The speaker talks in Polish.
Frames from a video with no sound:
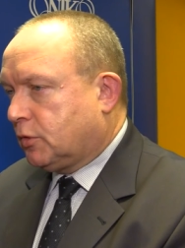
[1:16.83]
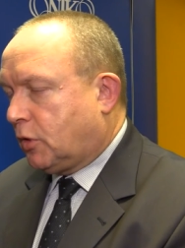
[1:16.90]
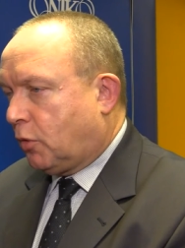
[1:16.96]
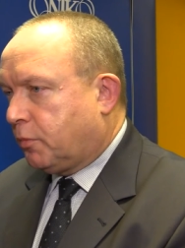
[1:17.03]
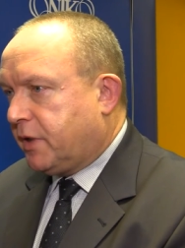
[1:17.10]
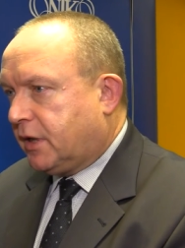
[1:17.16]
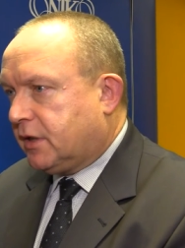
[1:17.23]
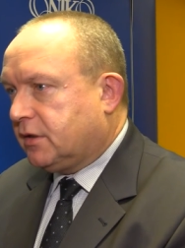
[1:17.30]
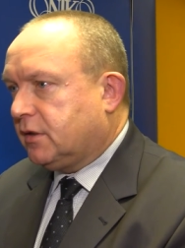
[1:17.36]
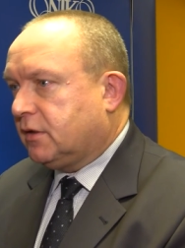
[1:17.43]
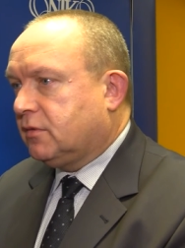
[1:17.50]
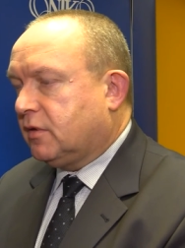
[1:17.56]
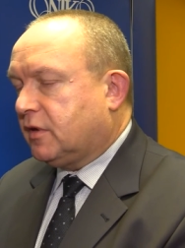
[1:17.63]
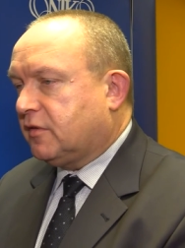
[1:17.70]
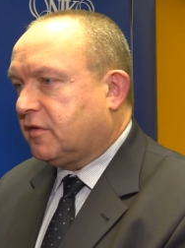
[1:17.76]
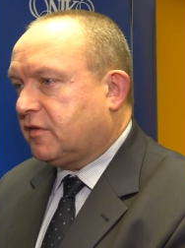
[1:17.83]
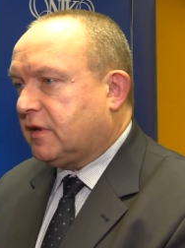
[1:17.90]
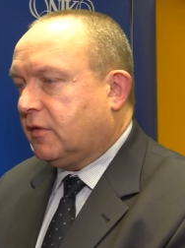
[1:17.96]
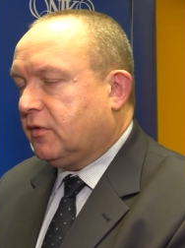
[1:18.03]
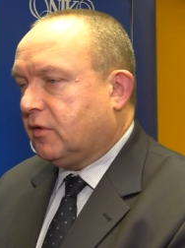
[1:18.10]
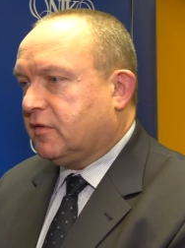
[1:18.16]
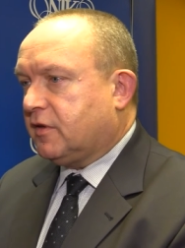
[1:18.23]
obiekty, które
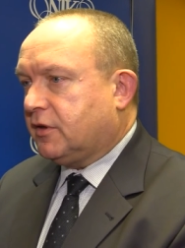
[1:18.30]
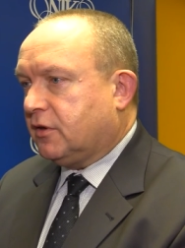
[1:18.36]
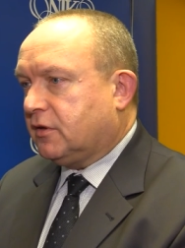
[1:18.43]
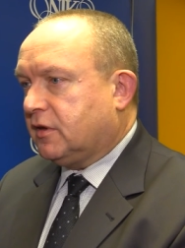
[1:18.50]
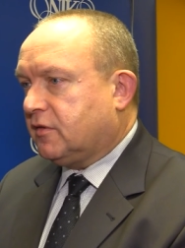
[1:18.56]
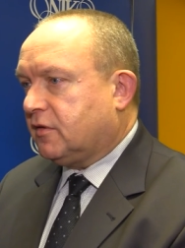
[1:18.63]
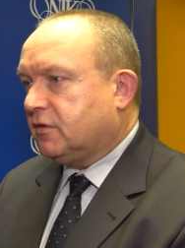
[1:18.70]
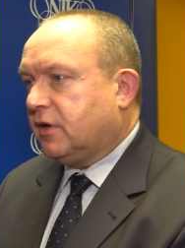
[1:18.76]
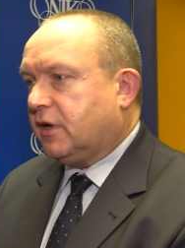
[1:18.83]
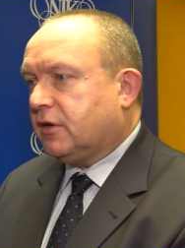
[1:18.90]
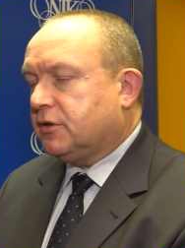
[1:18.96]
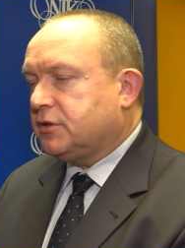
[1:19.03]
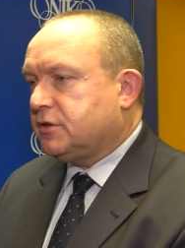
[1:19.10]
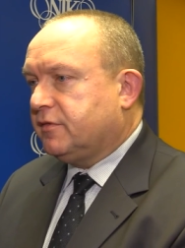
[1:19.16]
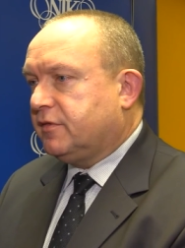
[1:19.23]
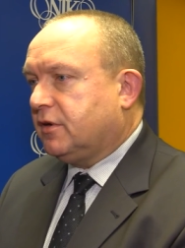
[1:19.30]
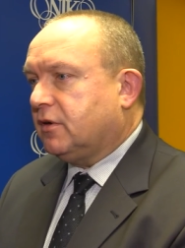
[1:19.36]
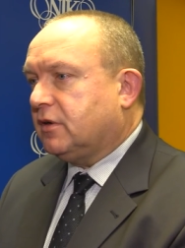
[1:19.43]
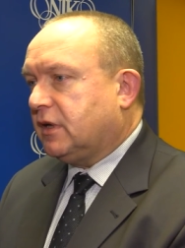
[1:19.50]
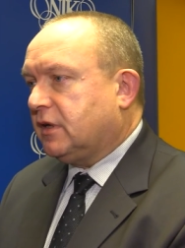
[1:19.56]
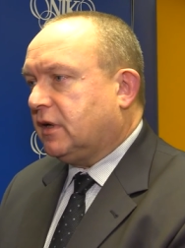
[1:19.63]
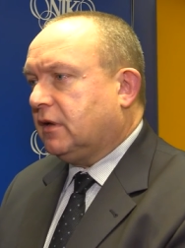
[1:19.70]
zostały ocenione co do jakości
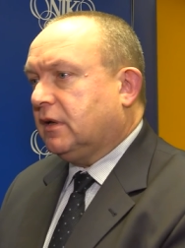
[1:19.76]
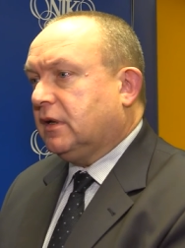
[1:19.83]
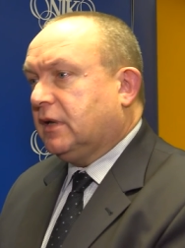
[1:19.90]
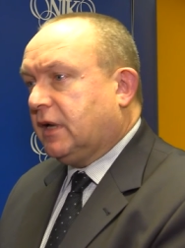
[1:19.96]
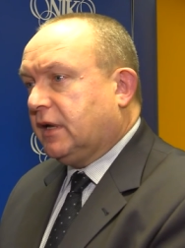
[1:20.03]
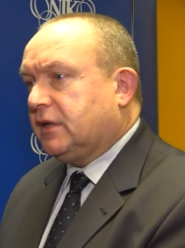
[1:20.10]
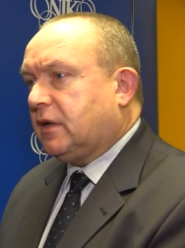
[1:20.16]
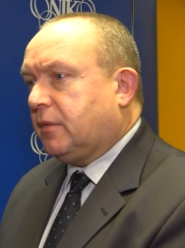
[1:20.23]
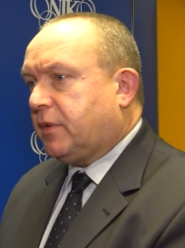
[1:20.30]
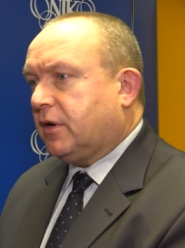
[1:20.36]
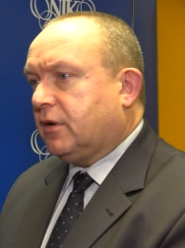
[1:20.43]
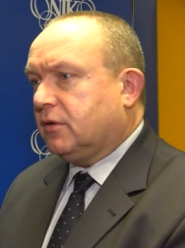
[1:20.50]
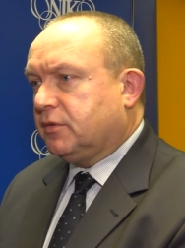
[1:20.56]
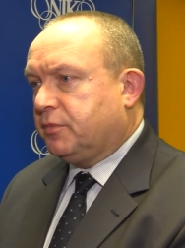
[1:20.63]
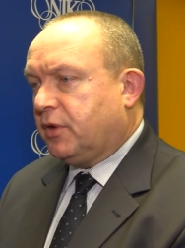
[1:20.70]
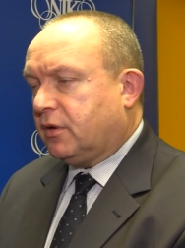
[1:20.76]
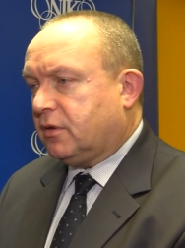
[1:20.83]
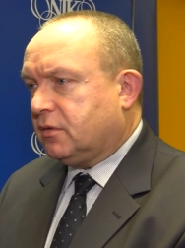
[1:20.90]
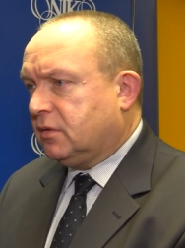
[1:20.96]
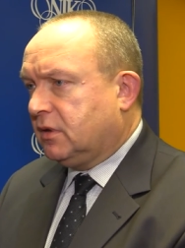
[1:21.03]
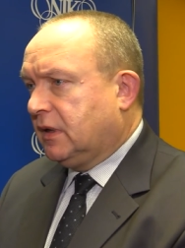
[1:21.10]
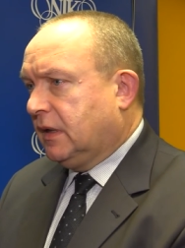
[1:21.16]
wykonania na etapach
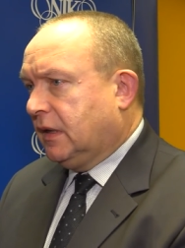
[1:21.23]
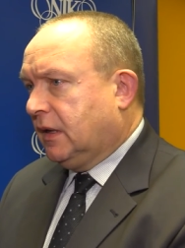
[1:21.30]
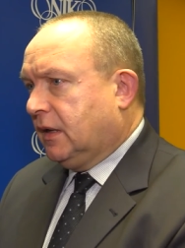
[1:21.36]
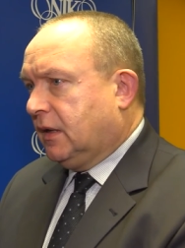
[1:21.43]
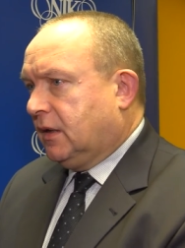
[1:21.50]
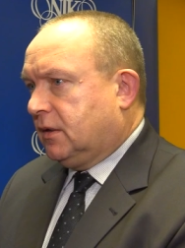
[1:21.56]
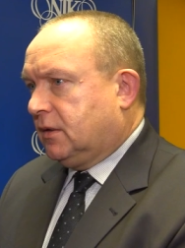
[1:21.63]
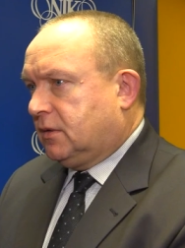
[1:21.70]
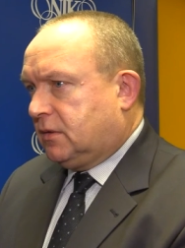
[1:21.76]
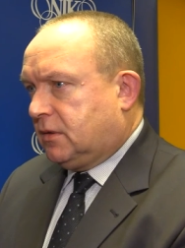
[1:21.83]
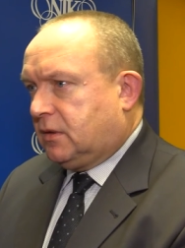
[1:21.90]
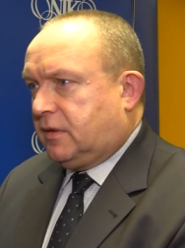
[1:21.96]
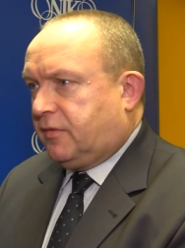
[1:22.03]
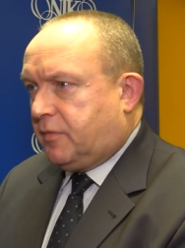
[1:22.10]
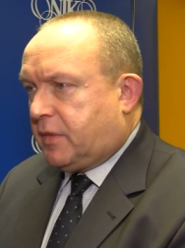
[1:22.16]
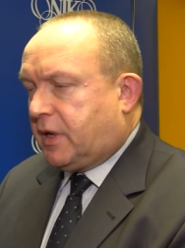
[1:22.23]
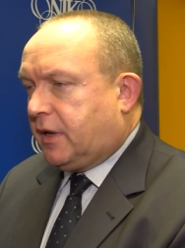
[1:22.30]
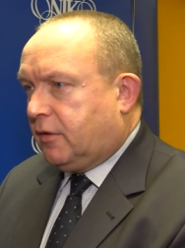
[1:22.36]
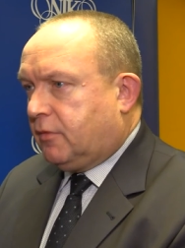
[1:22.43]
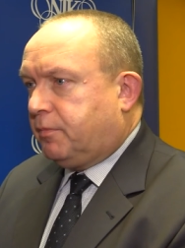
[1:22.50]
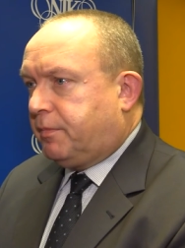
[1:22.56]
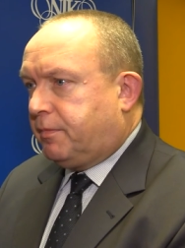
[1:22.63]
odbioru, to one
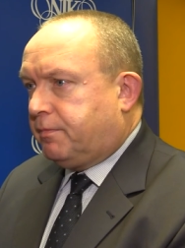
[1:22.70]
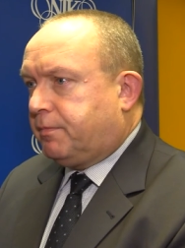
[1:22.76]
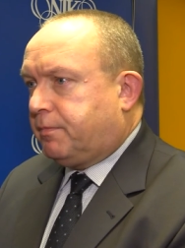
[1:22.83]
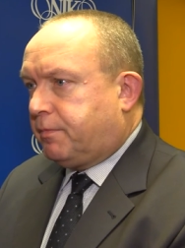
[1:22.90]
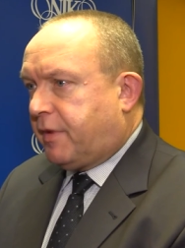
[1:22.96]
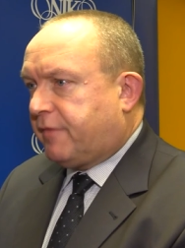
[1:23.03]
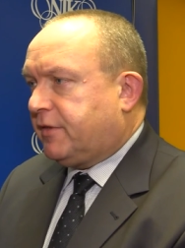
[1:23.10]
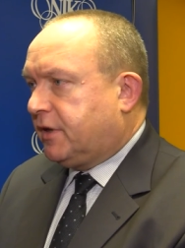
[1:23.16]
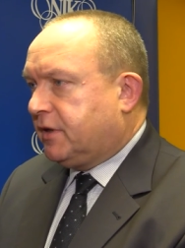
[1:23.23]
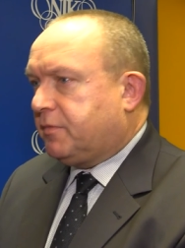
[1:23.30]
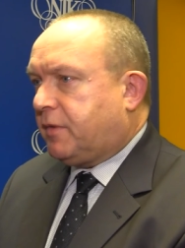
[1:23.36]
wymagają pewnej